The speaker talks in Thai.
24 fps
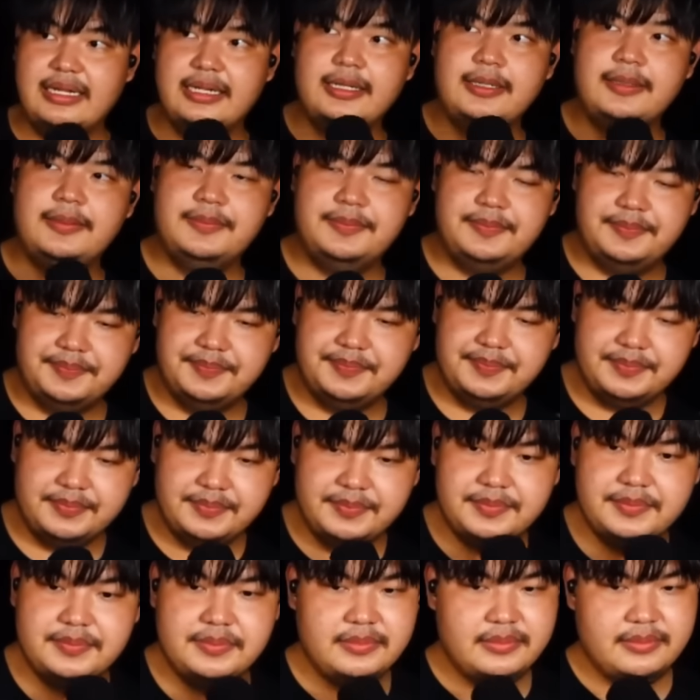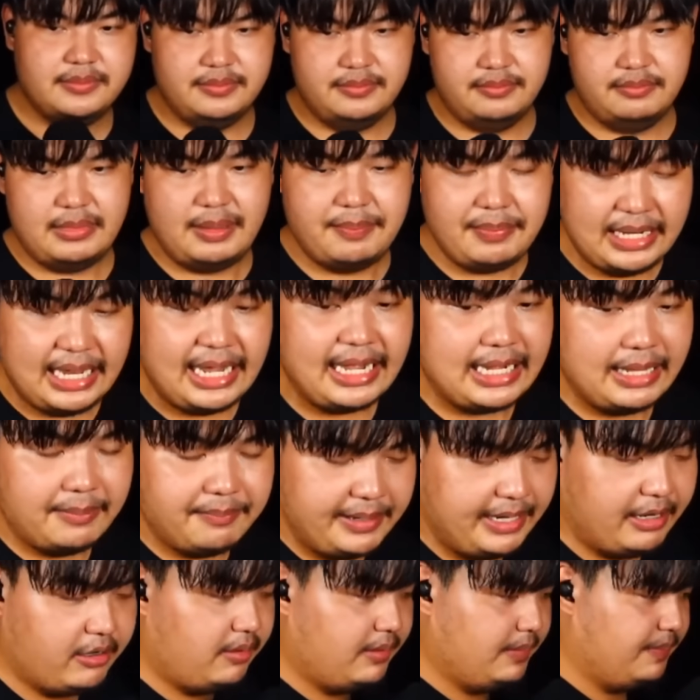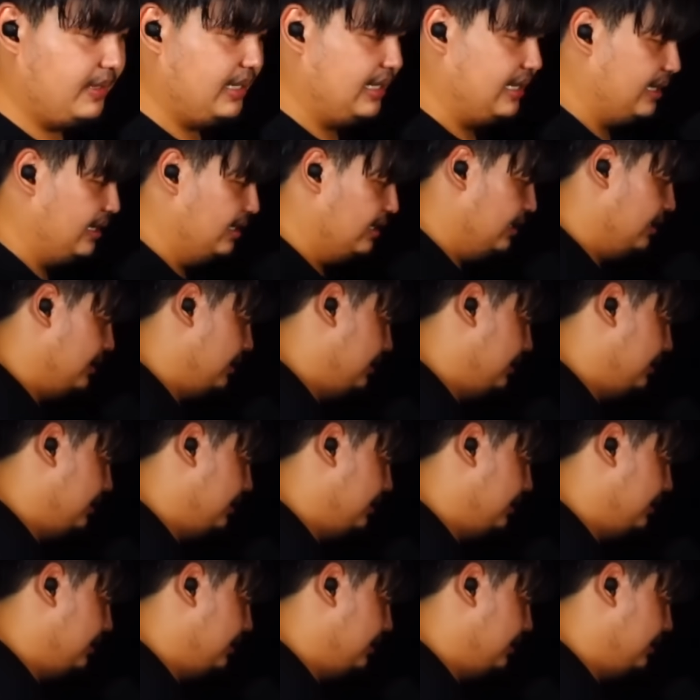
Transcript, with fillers: พันหนึ่งไม่เป็นไรครับ แมวก็ไม่เป็นไร